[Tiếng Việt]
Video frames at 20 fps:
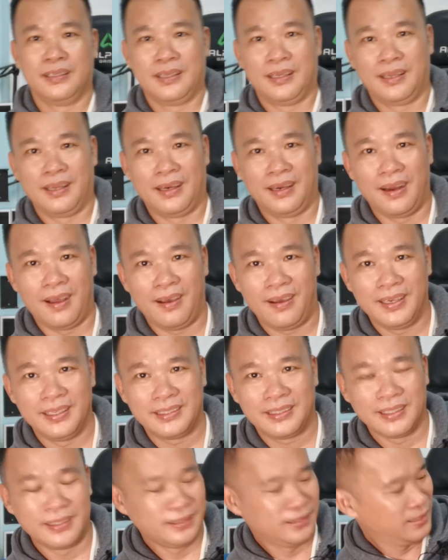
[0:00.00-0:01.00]
loại
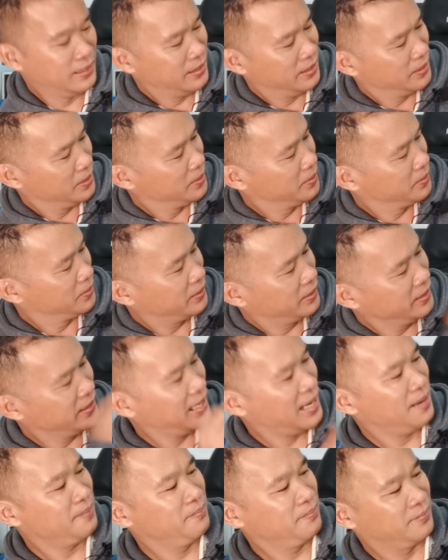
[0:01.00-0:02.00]
tình yêu thứ
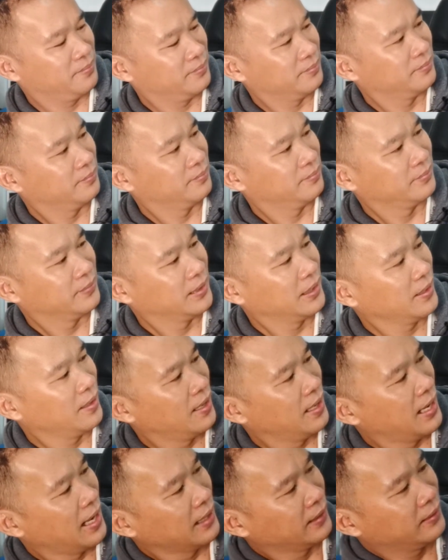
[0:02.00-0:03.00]
năm nó gọi
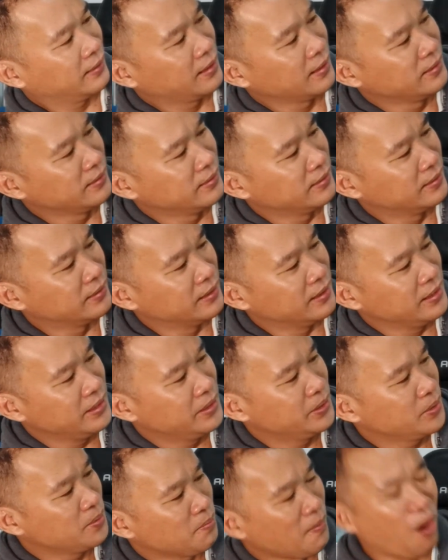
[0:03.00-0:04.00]
là tình
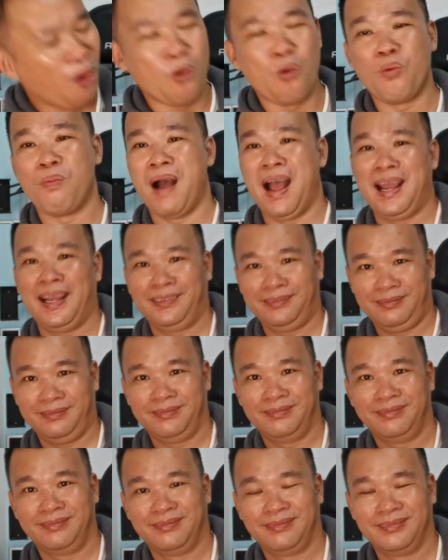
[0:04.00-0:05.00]
yêu bầu bạn
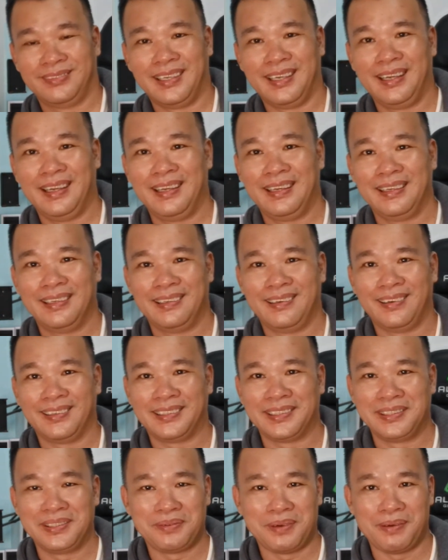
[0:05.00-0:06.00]
à, loại tình
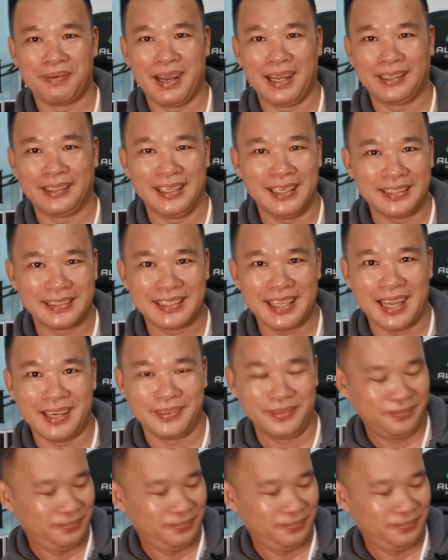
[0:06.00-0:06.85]
yêu bầu bạn nghĩa là sao